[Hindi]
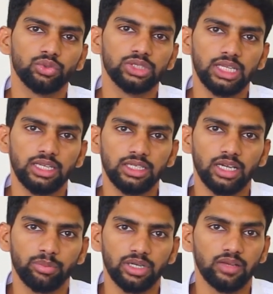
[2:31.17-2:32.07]
तो यही
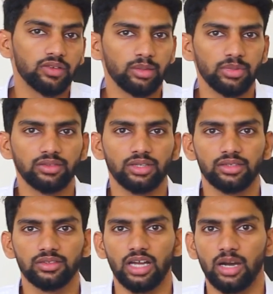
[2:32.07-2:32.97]
आपके डेवलपमेंट
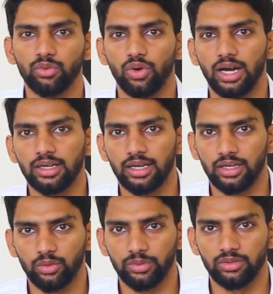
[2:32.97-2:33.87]
चार्जेस आपको आठ
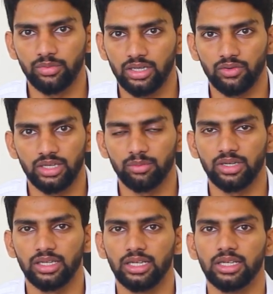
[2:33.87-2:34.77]
लाख रुपए जमा करवाने
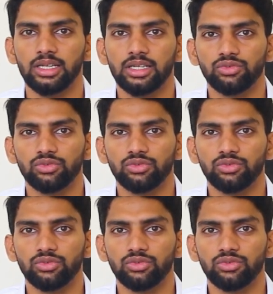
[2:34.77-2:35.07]
पड़ेंगे